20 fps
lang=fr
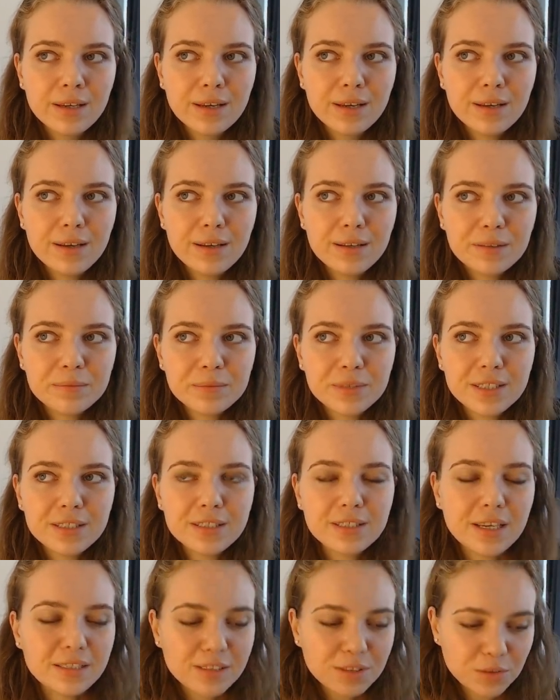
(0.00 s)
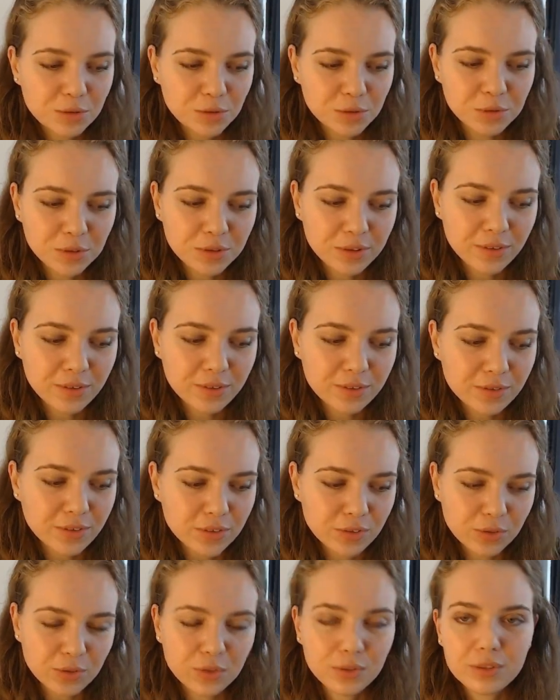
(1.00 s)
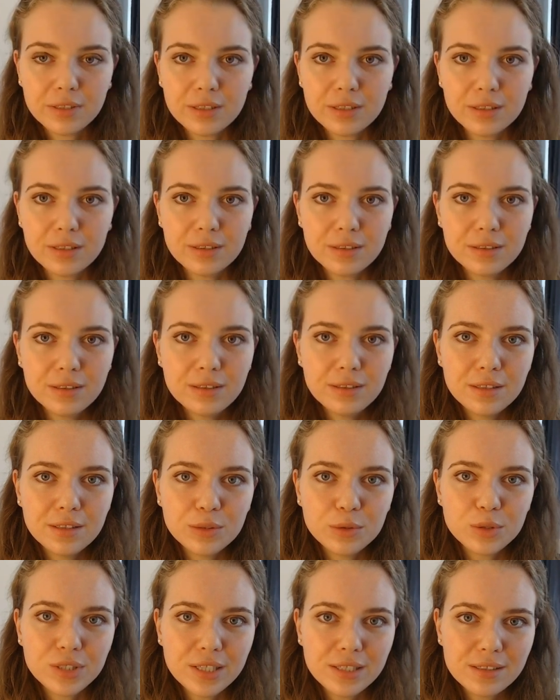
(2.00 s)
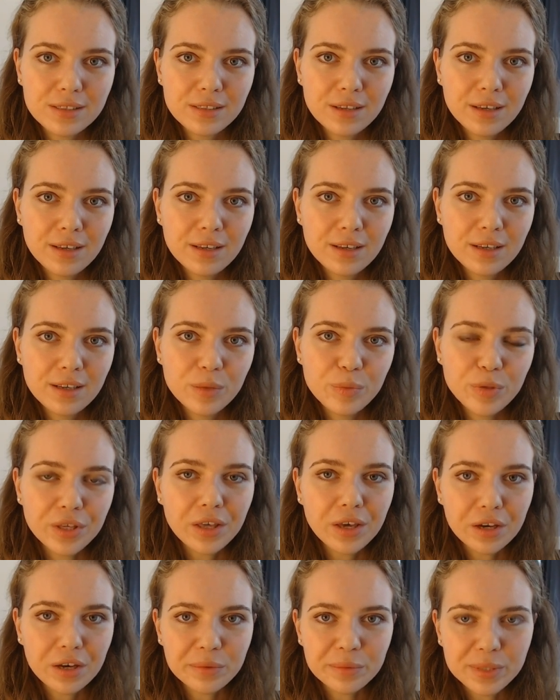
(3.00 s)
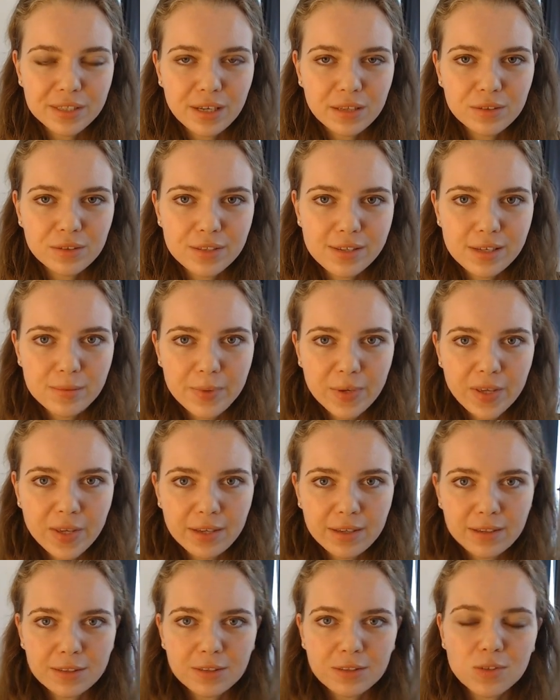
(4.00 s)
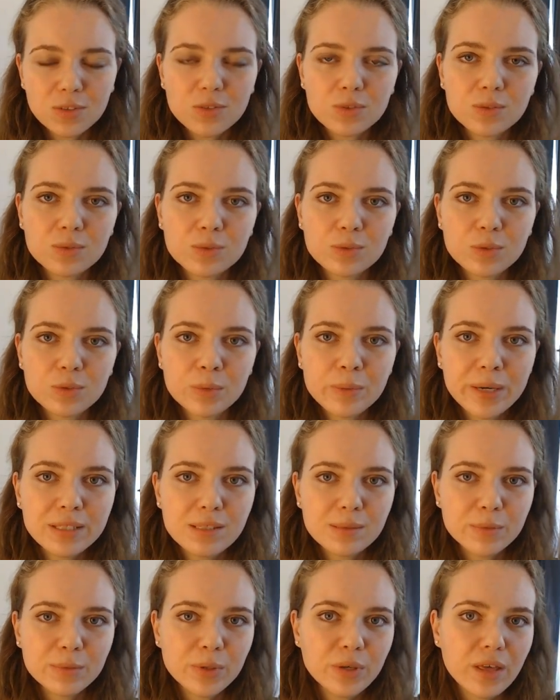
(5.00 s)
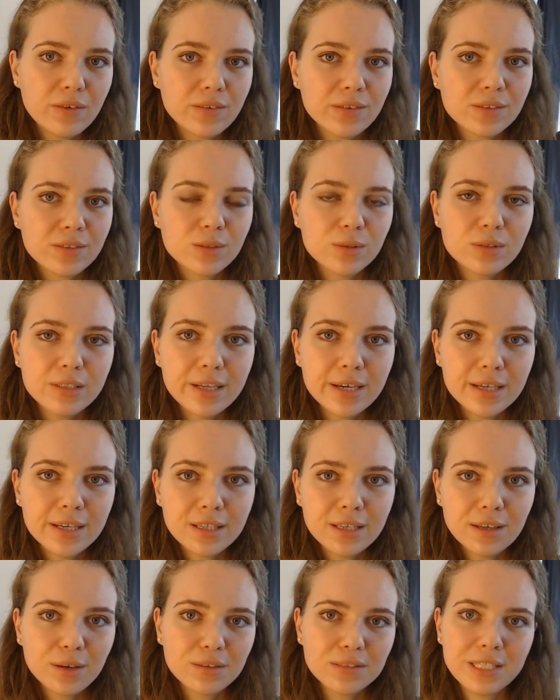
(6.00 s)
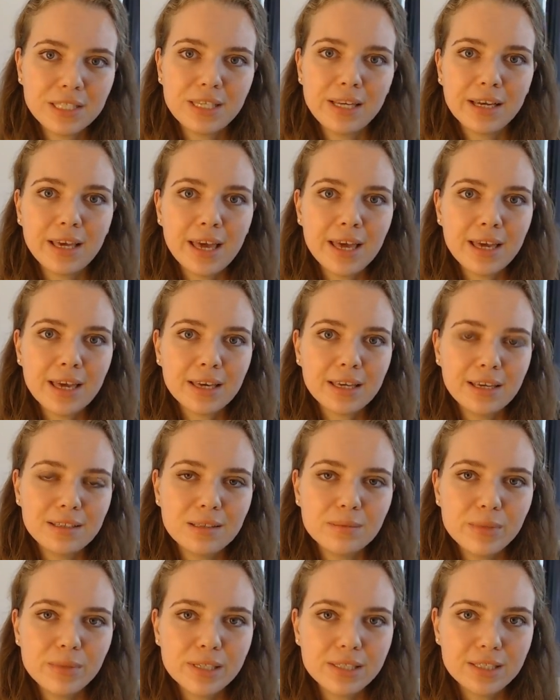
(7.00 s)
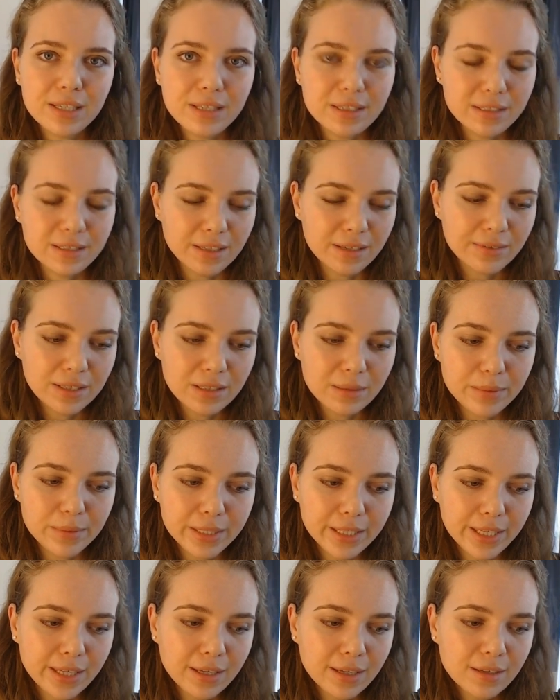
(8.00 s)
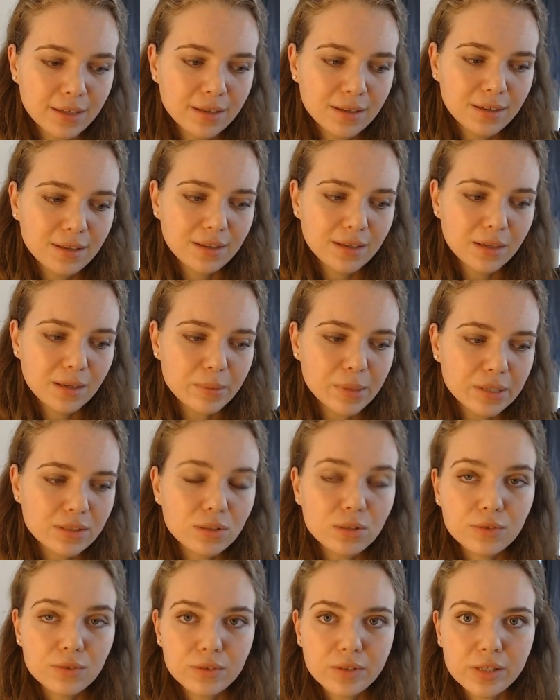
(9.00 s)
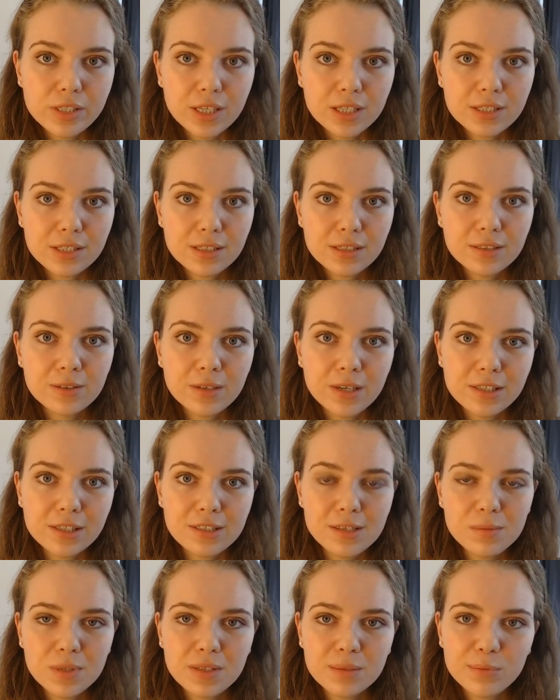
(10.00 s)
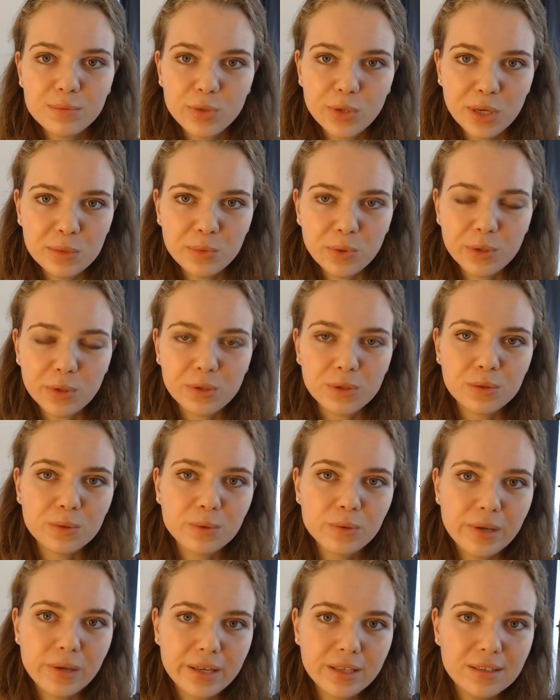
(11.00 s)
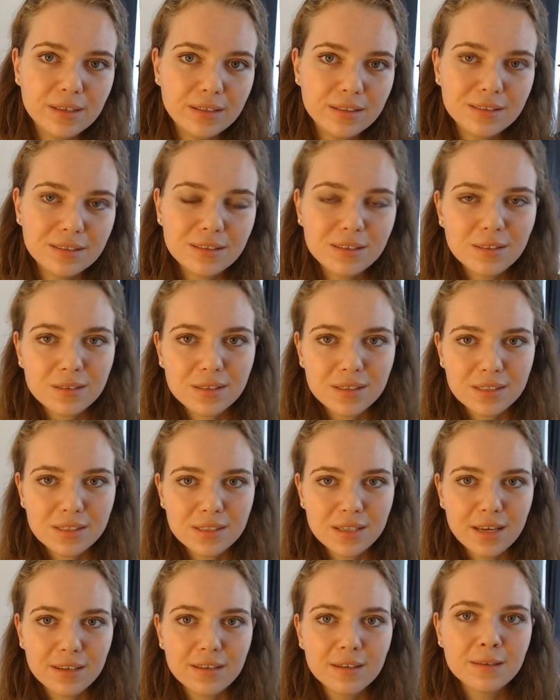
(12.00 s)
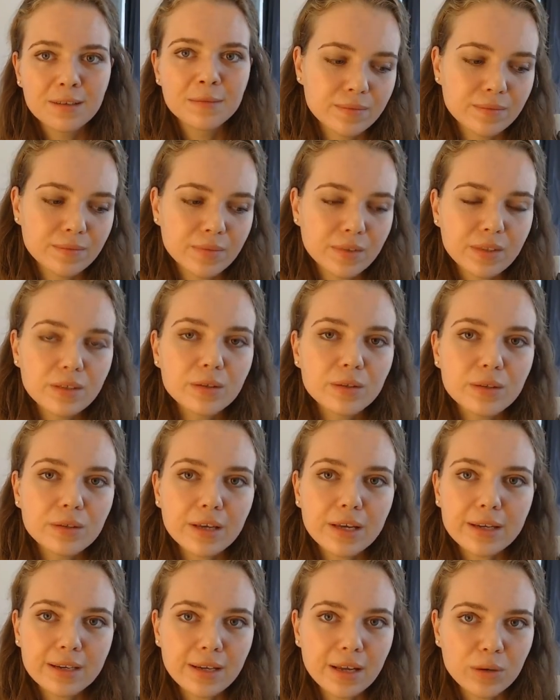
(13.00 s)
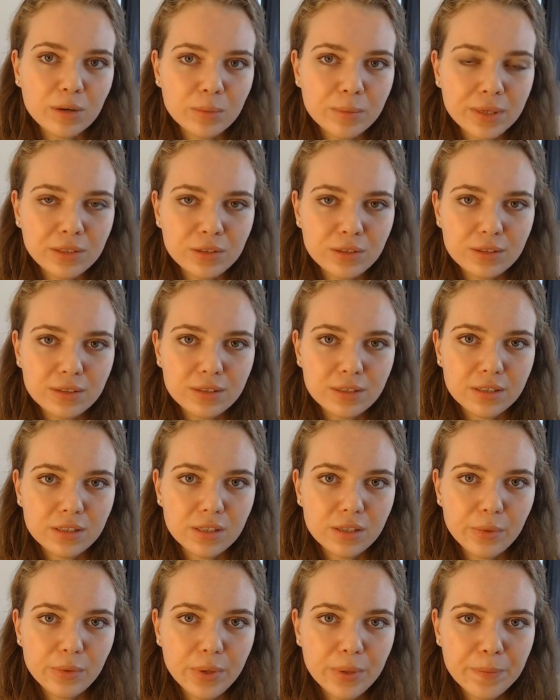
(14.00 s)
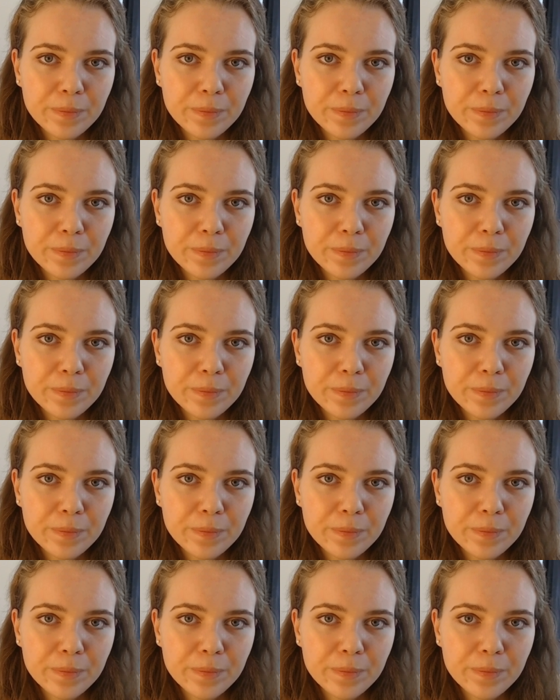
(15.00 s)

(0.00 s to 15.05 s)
euh, qui s'est assise sur, notre, enfin, sur une des, des, couchettes, et puis qui a commencé à nous expliquer que dans son compartiment, il y avait un soldat qui revenait de la guerre, qui était blessé, il était avec des béquilles, et personne ne venait le chercher, donc elle s'est mise à pleurer pour qu'on l'aide à descendre ses sacs, et que quelqu'un l'accompagne jusqu'à chez lui